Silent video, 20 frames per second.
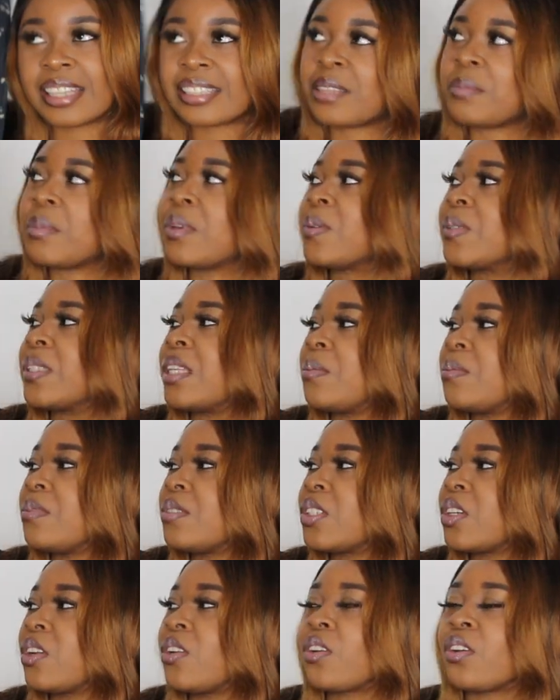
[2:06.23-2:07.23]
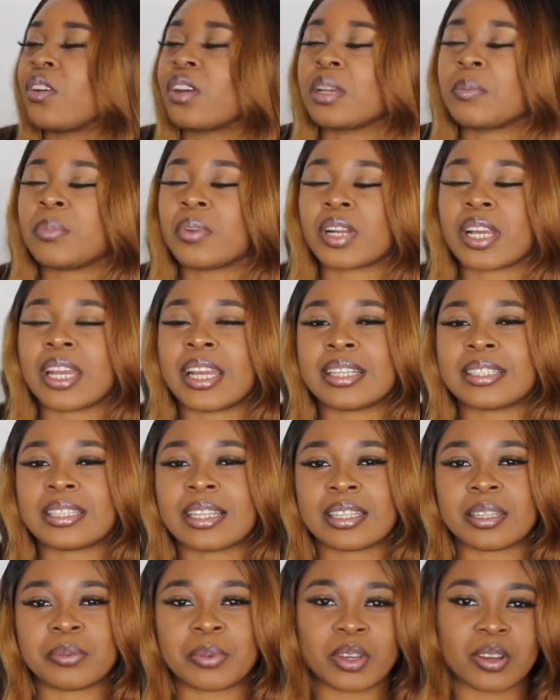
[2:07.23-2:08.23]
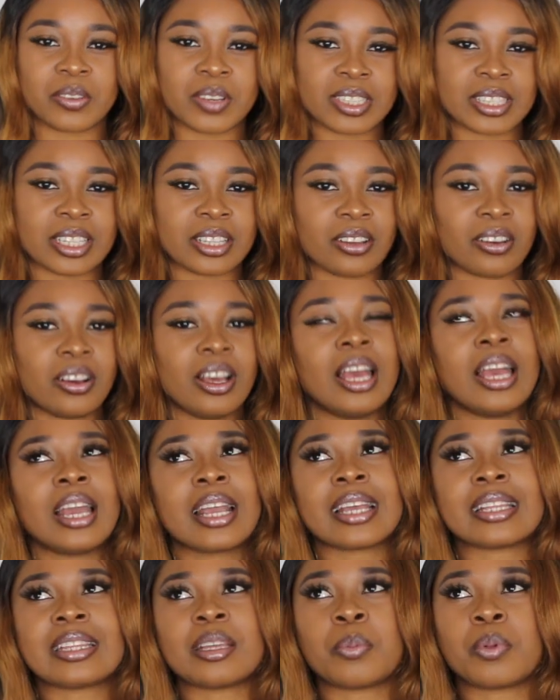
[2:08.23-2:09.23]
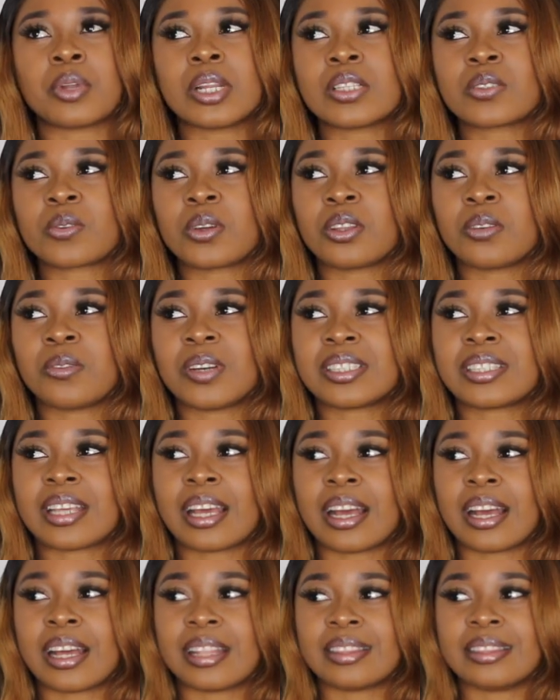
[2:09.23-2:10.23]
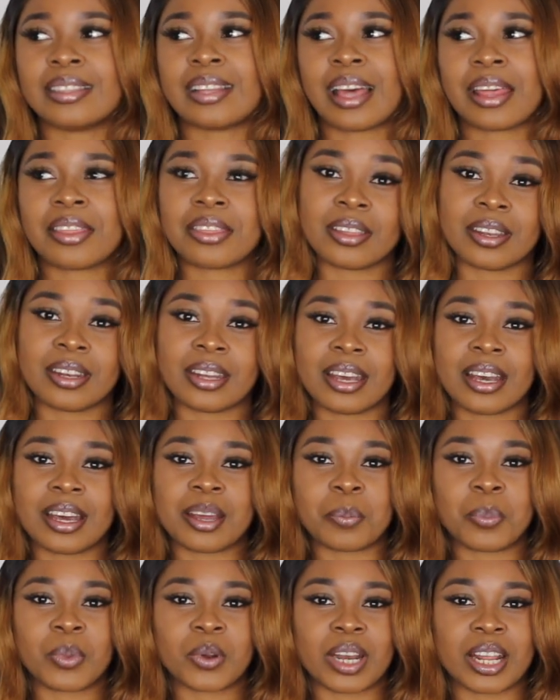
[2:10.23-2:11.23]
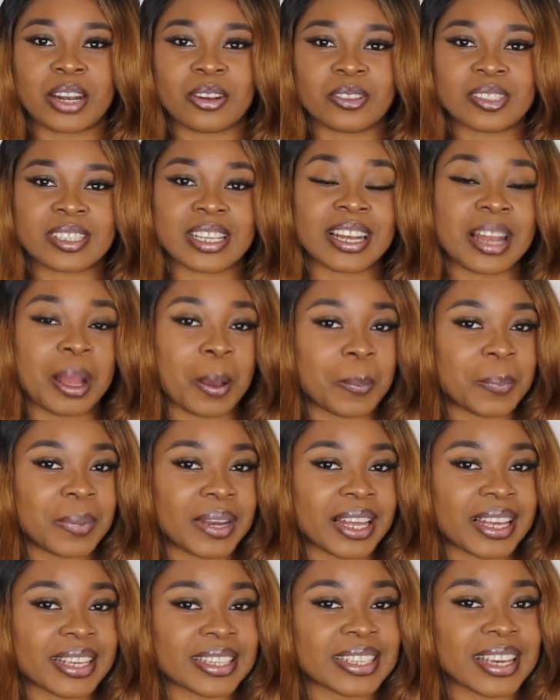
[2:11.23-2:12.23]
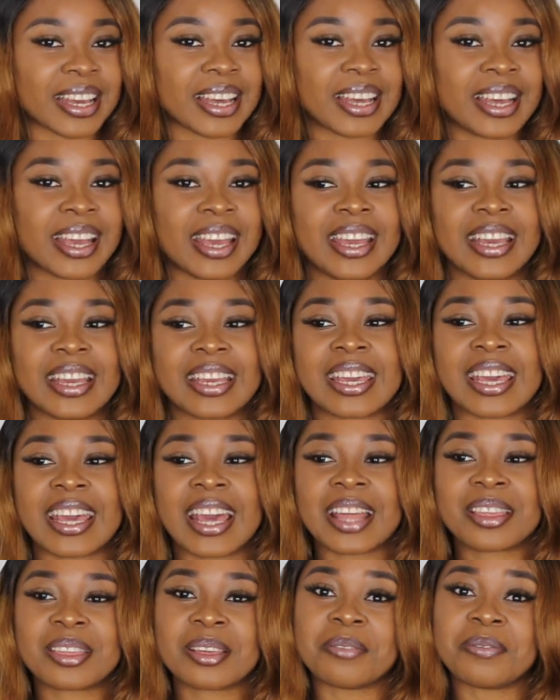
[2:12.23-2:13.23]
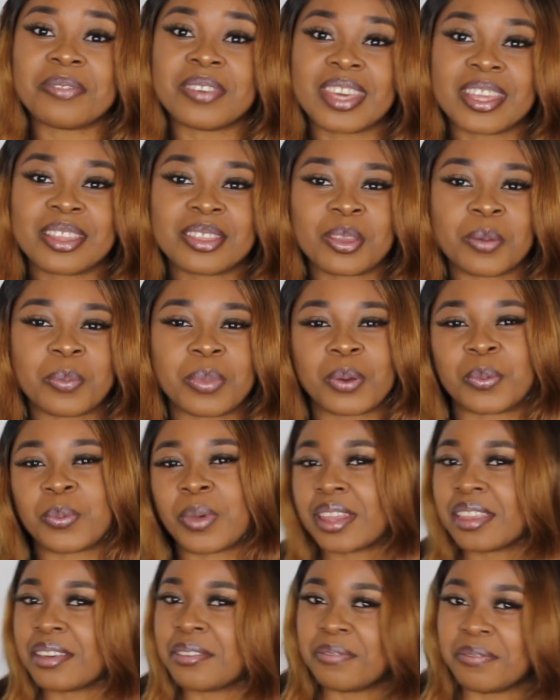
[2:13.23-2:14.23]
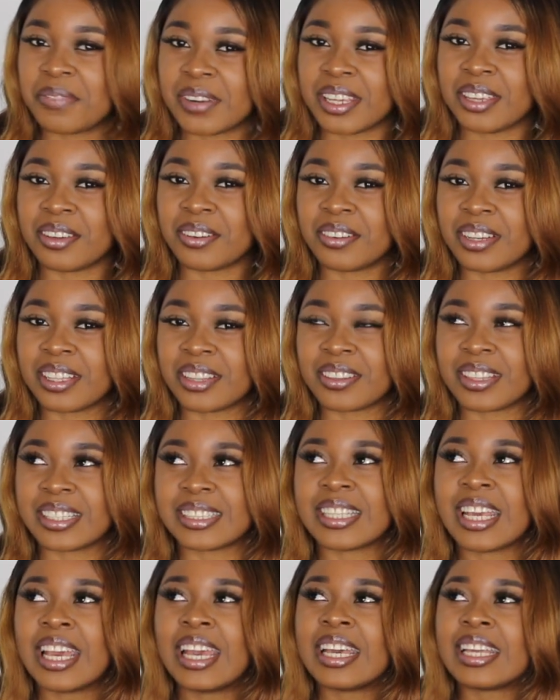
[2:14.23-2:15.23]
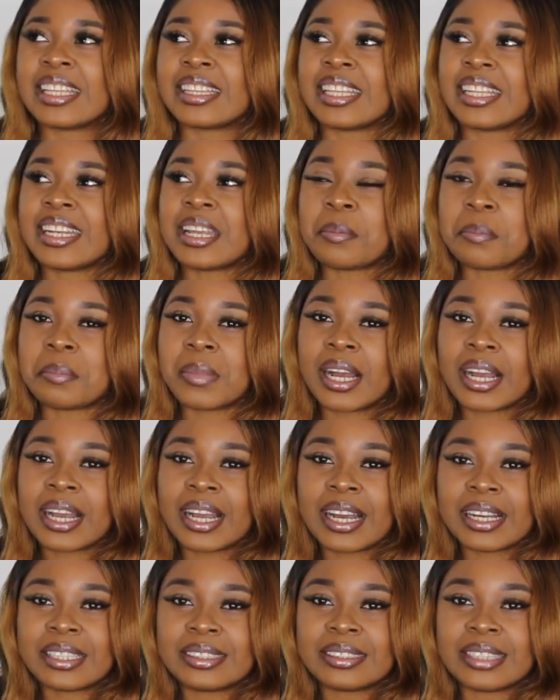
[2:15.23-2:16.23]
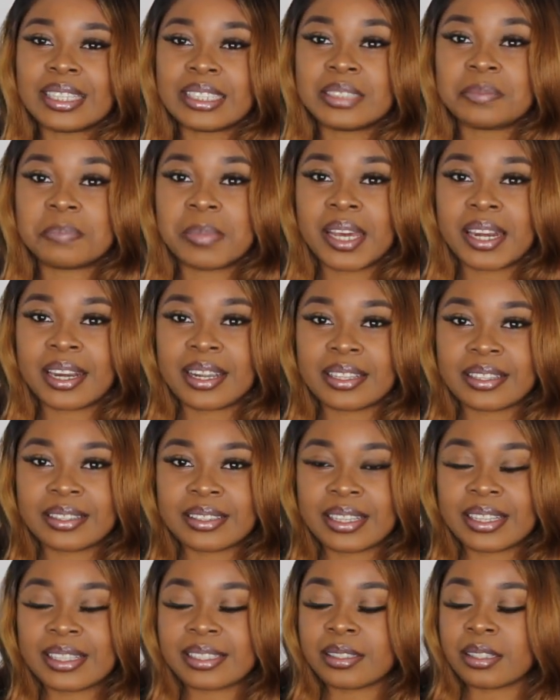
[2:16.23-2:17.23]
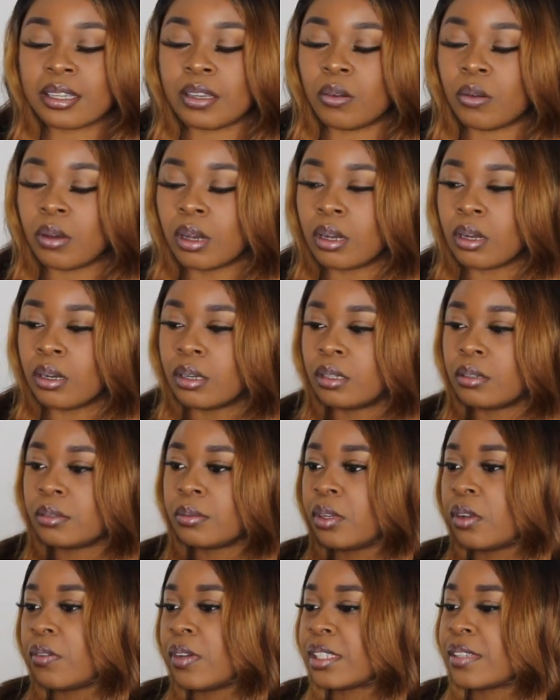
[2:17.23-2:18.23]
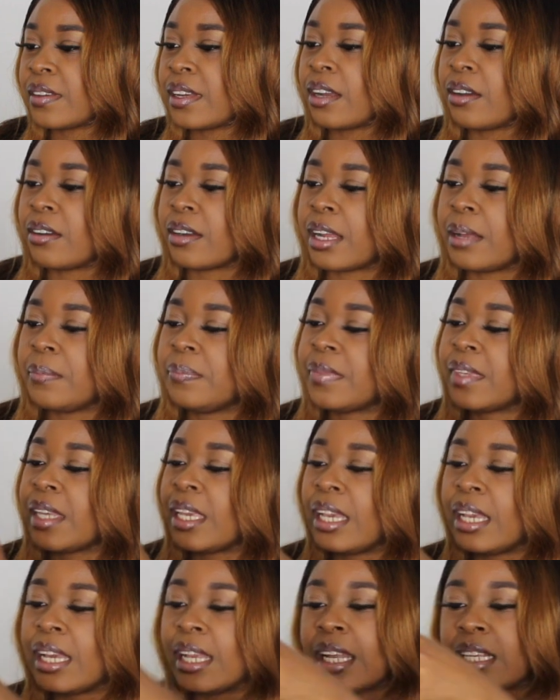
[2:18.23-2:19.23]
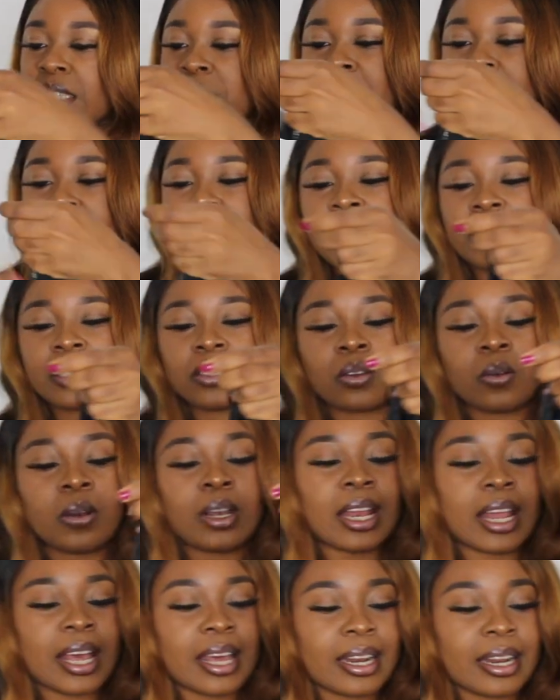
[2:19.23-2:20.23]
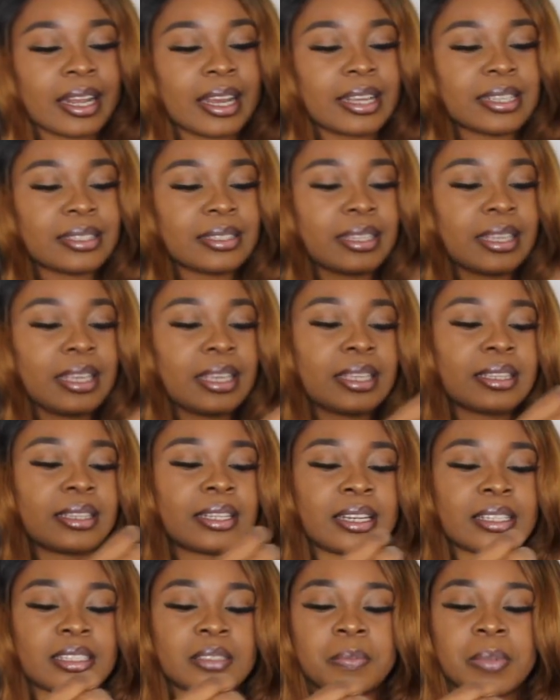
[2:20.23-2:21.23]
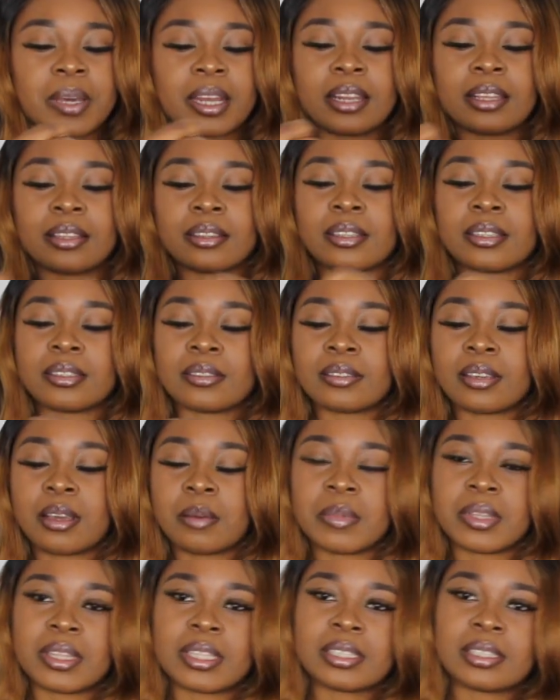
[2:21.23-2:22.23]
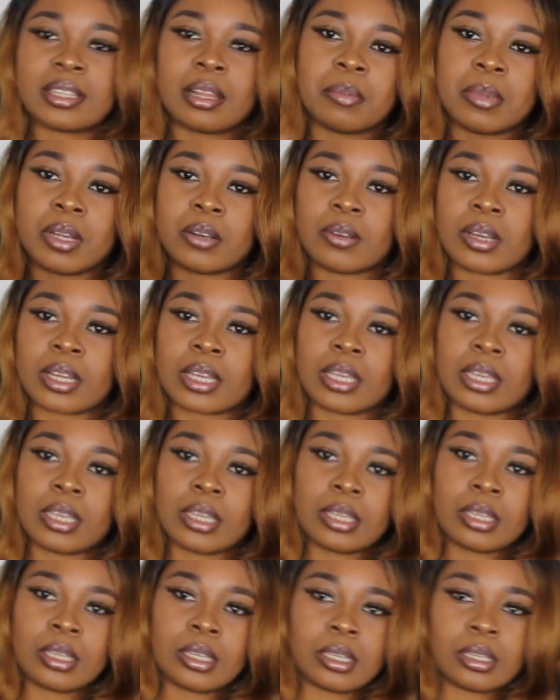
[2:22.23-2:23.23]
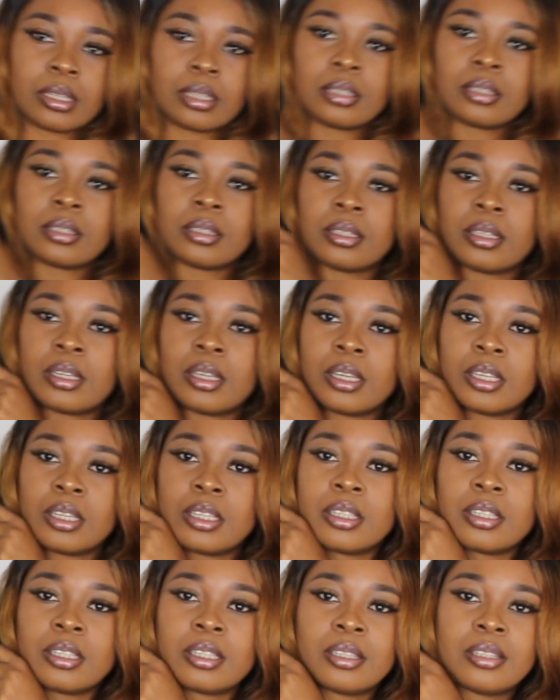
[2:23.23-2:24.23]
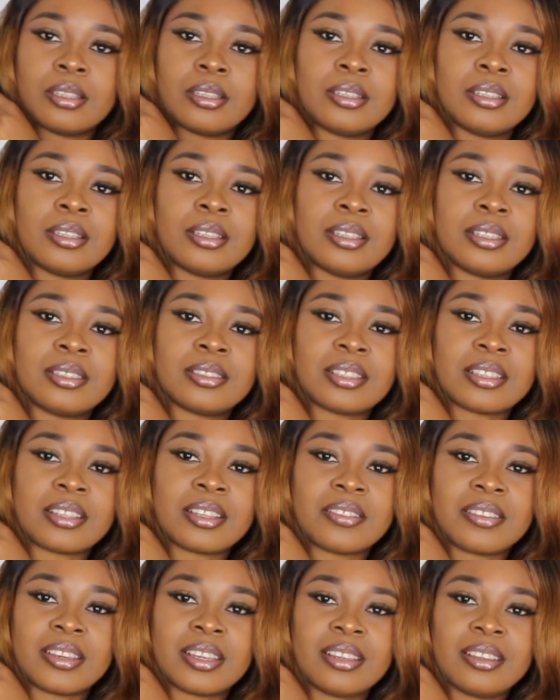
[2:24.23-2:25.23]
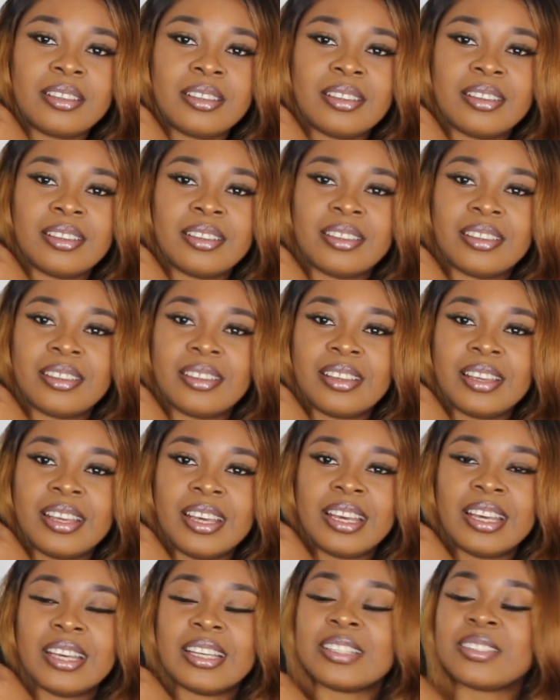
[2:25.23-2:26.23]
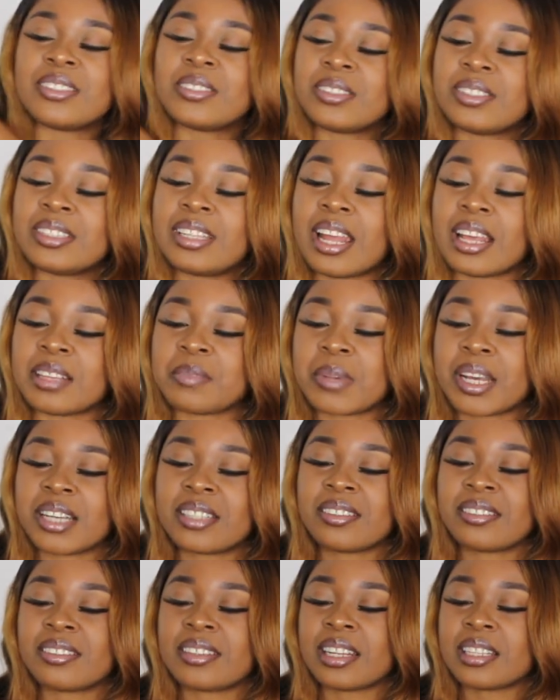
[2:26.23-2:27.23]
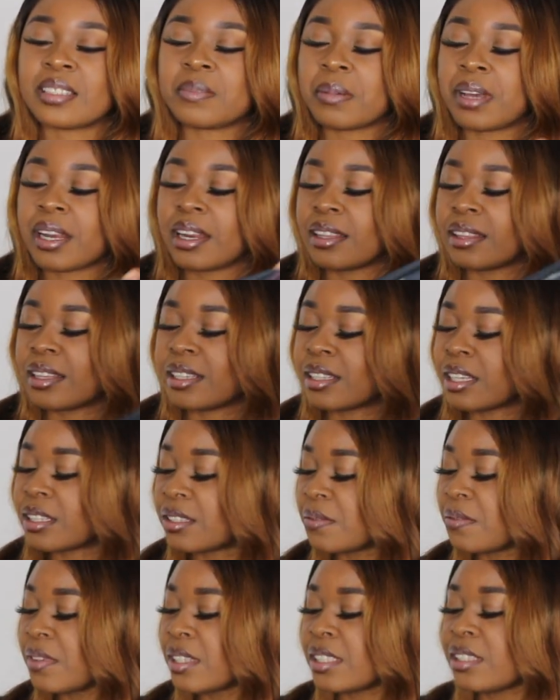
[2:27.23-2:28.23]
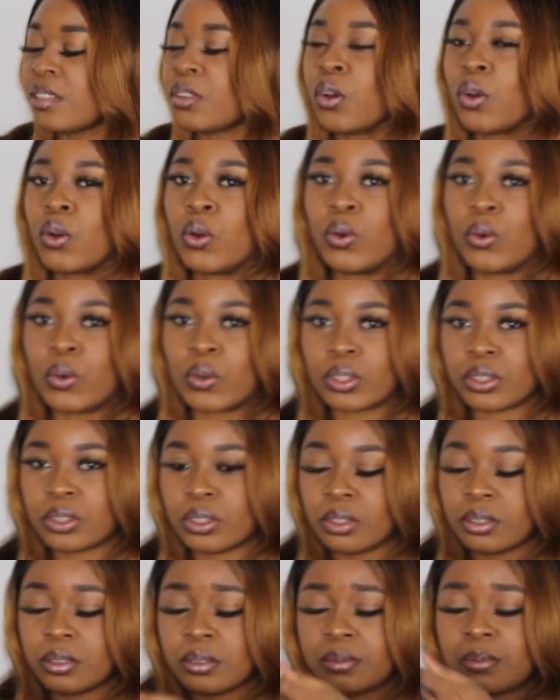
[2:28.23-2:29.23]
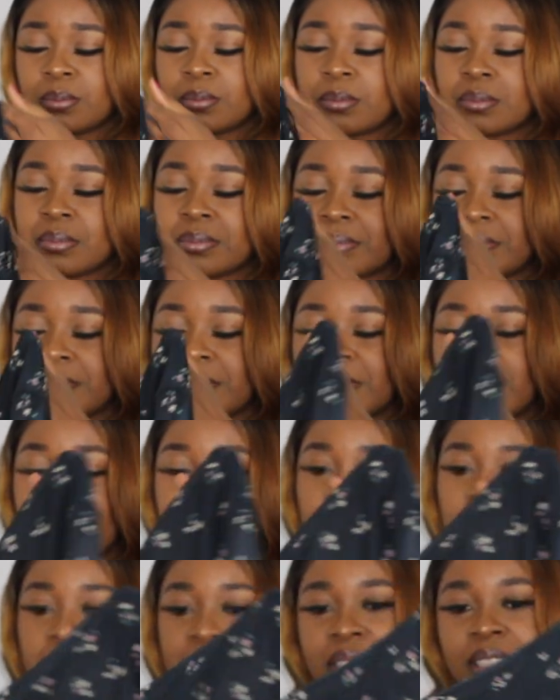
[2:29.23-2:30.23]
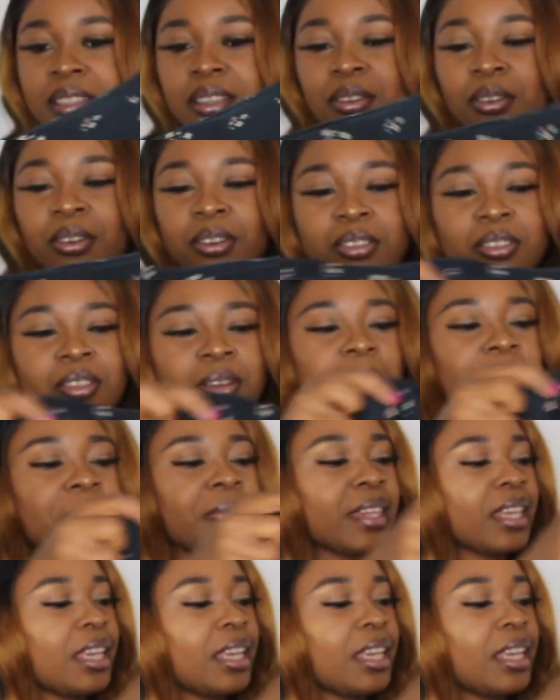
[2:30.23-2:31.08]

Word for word: Eso me gusta mucho, lo cogí porque es el típico vestido que te pones cuando vas a, cenar por la noche en la playa, que hace viento pero no hace frío. Entonces tiene mangas transparentes y luego, lo vais a ver ahora, las mangas son largas y transparentes. O sea, metes la mano aquí y se te ve las mangas son transparentes. Es un vestido corto. Mm, sí, bastante corto.